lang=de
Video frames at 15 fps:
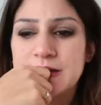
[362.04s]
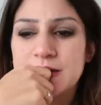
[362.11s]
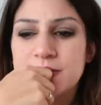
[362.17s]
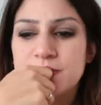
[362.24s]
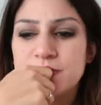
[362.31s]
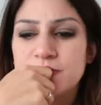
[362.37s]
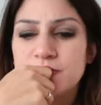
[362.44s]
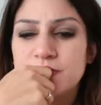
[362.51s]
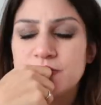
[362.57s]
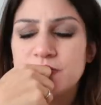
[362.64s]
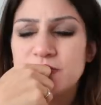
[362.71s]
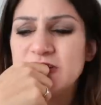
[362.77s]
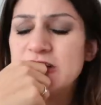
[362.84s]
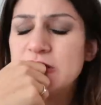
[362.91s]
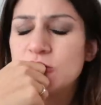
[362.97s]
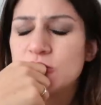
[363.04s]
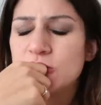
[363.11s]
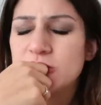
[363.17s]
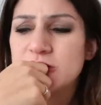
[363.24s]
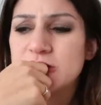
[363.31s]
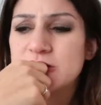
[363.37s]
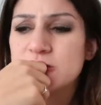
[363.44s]
ähm, Video
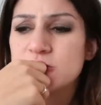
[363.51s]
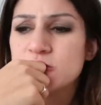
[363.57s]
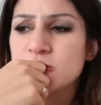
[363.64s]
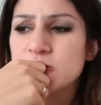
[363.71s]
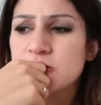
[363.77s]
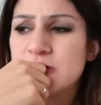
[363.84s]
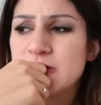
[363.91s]
noch dazu.